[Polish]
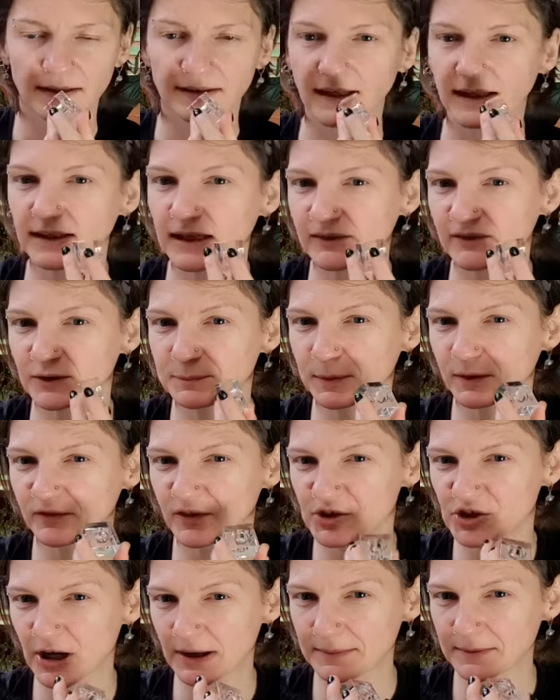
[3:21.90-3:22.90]
Ten nawet
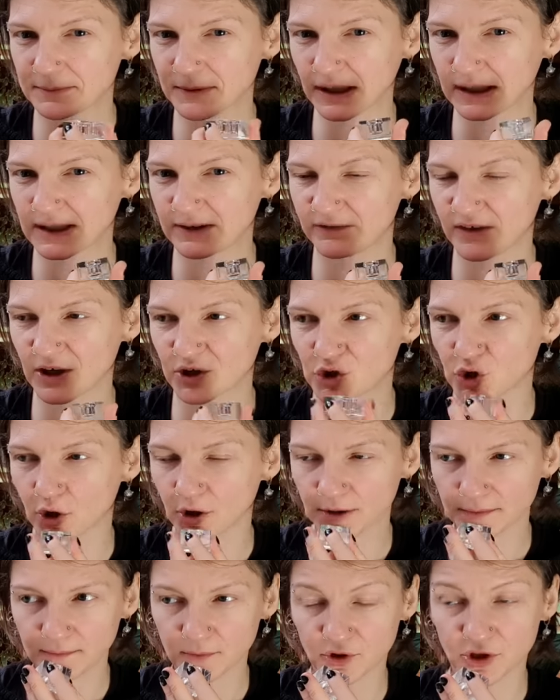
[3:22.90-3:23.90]
powiedziałabym taki
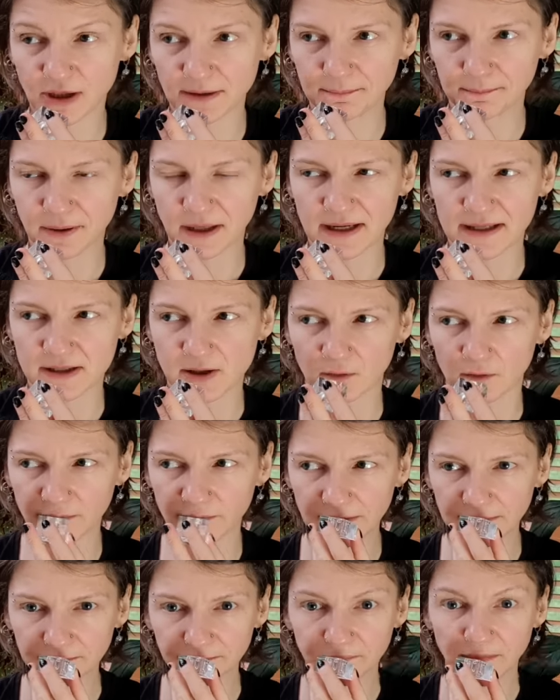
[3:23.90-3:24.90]
wieczory, może
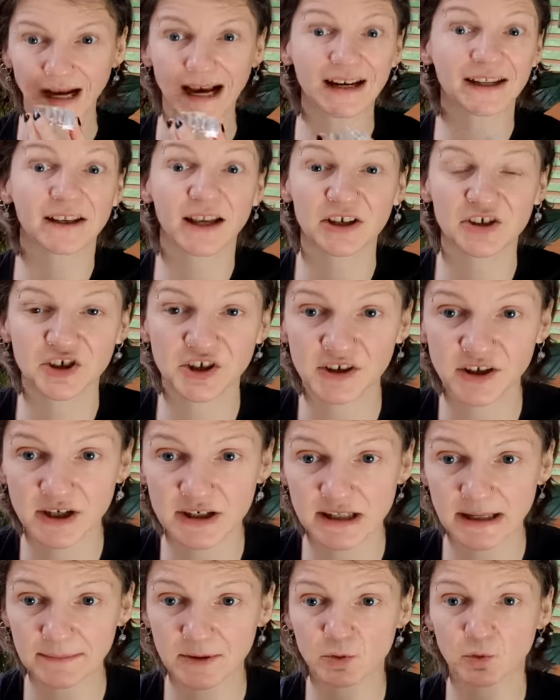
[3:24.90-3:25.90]
imprezowy, ale ja się nie
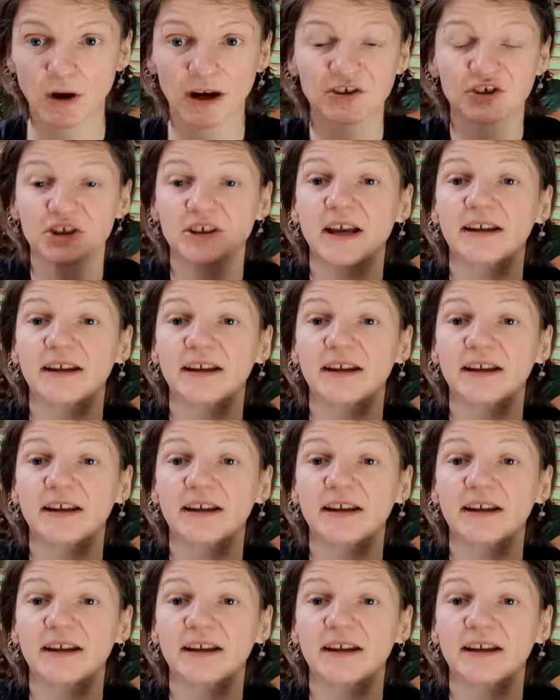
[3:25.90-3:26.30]
znam, słuchajcie.